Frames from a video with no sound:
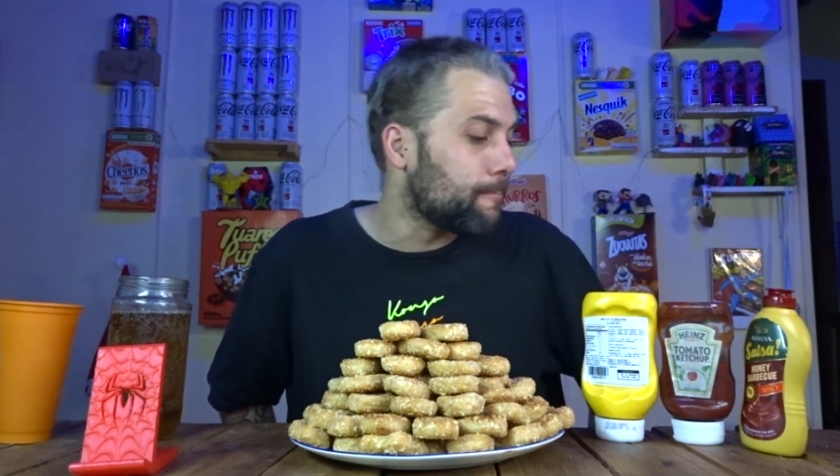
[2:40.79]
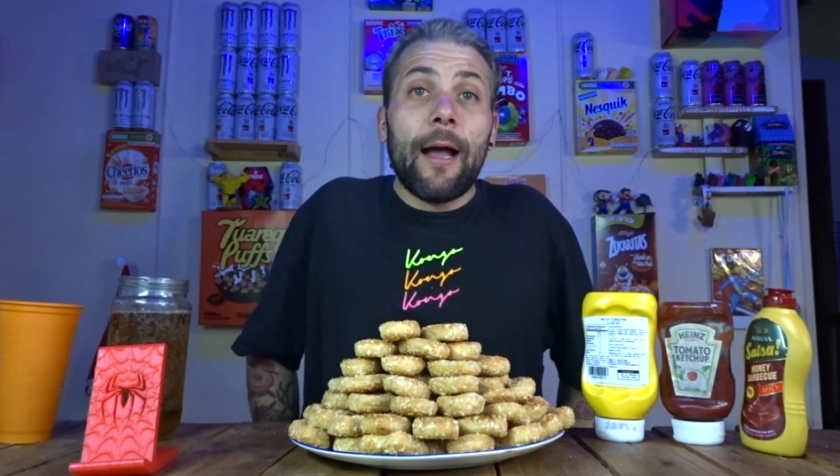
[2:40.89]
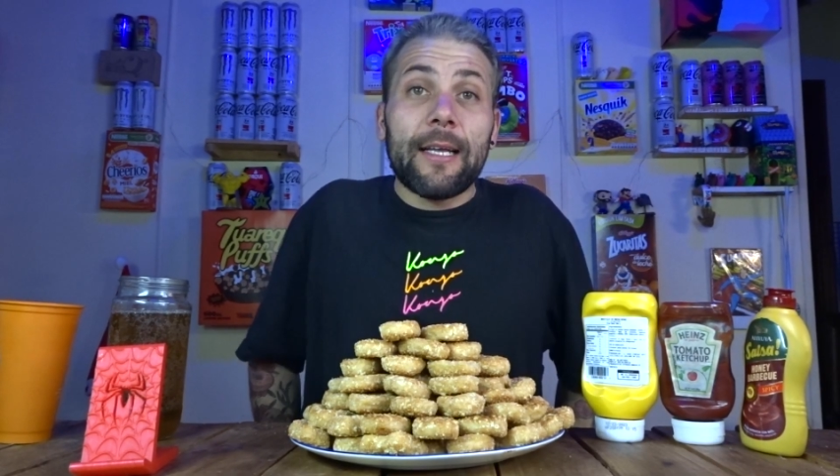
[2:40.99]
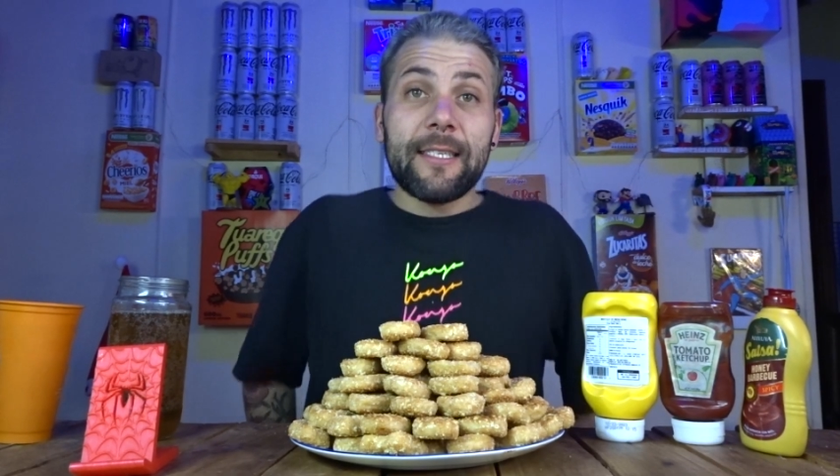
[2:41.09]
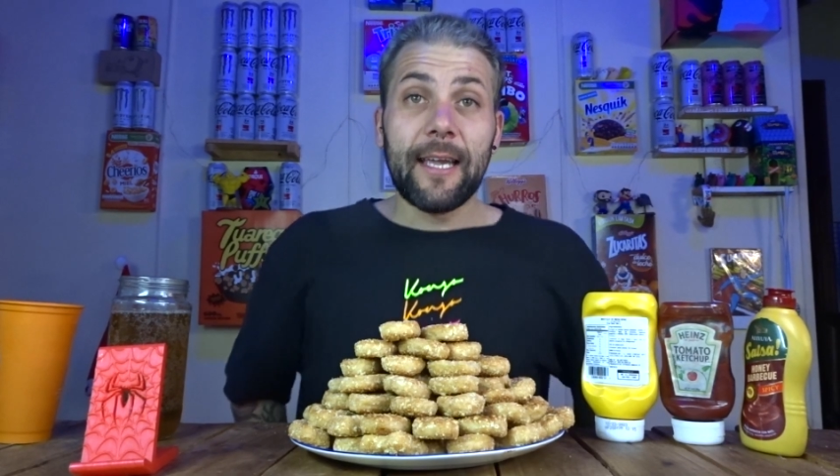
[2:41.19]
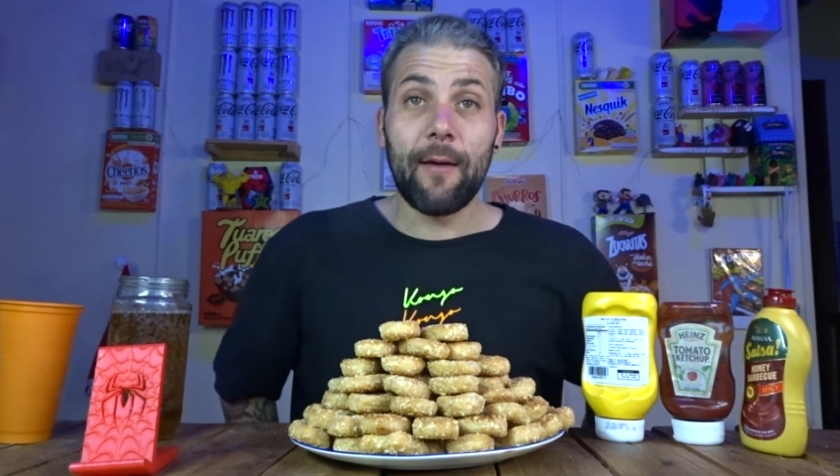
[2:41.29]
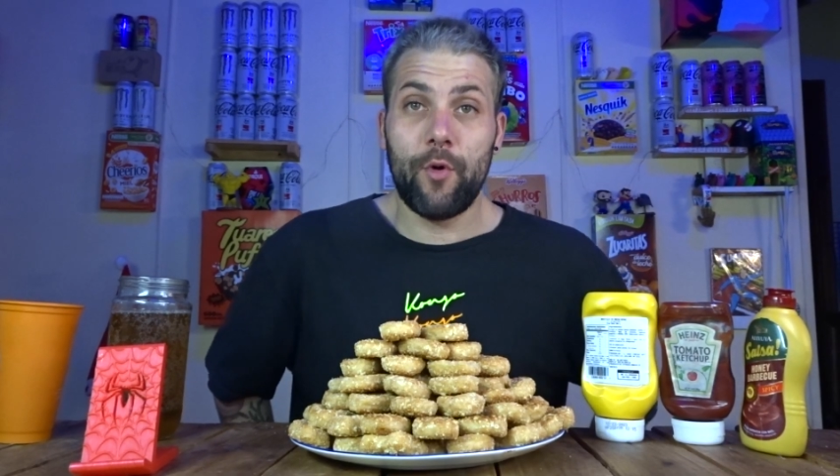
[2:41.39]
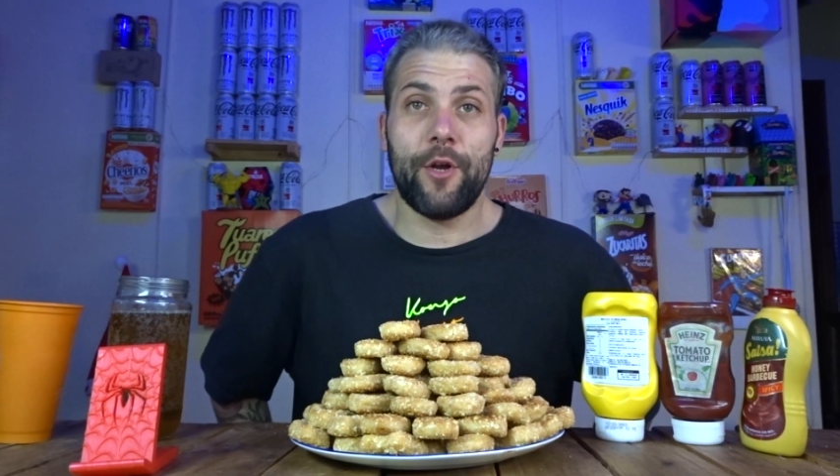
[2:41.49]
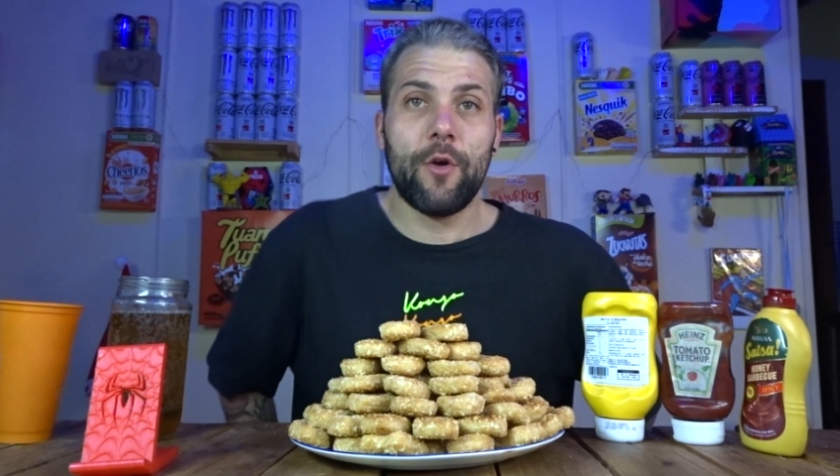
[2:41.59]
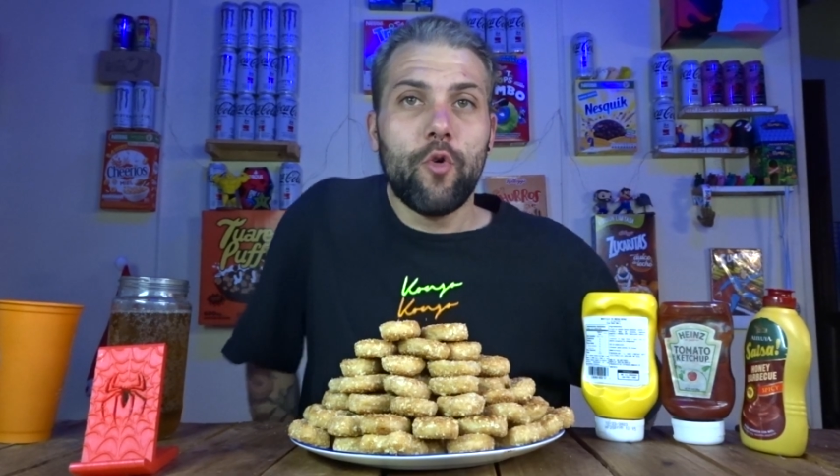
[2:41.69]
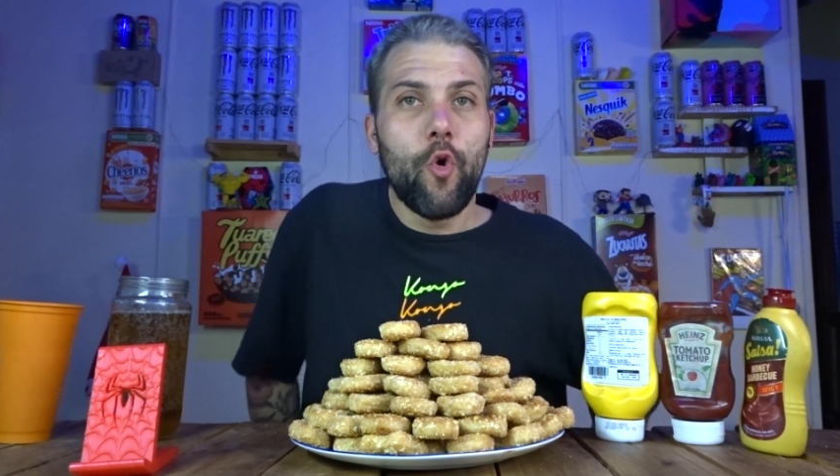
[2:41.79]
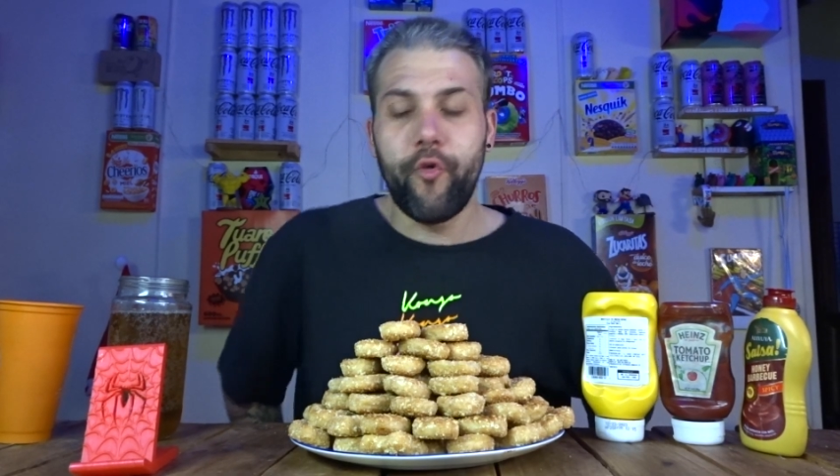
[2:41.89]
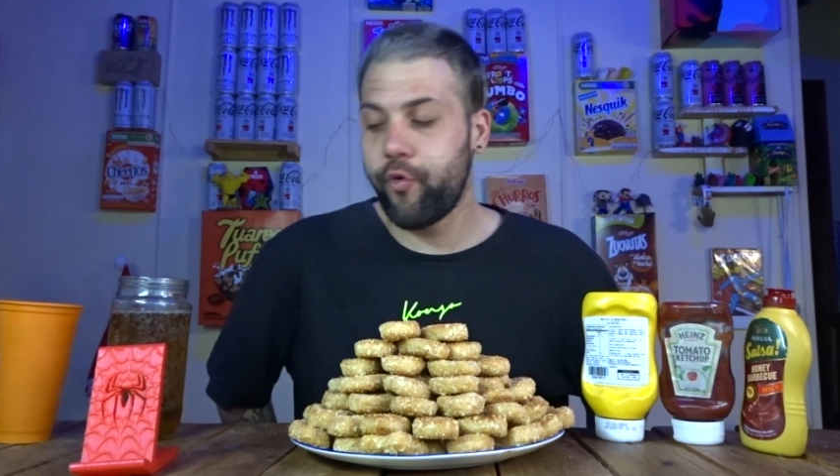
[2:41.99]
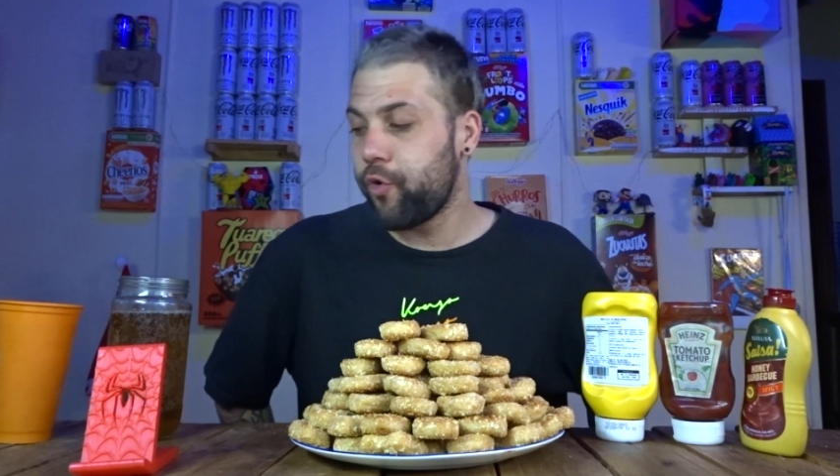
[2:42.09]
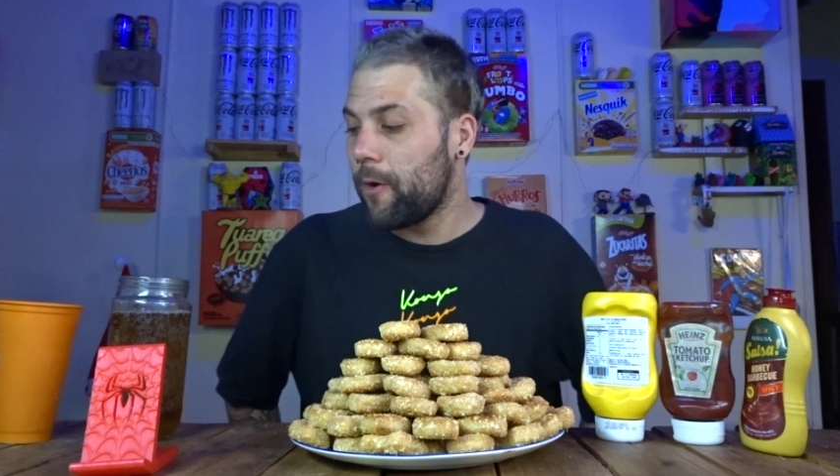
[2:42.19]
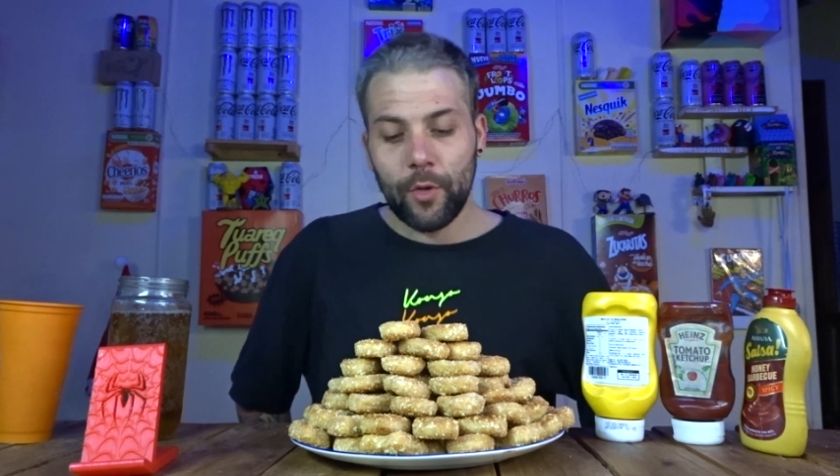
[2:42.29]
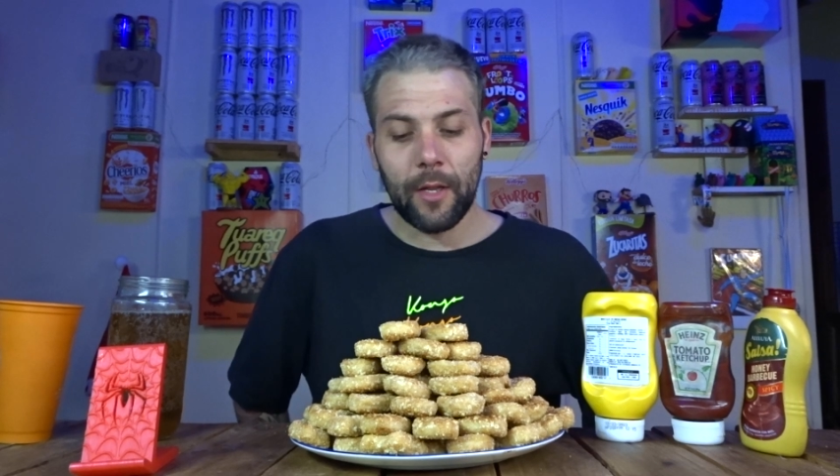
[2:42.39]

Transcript: Así que bueno, uff, estoy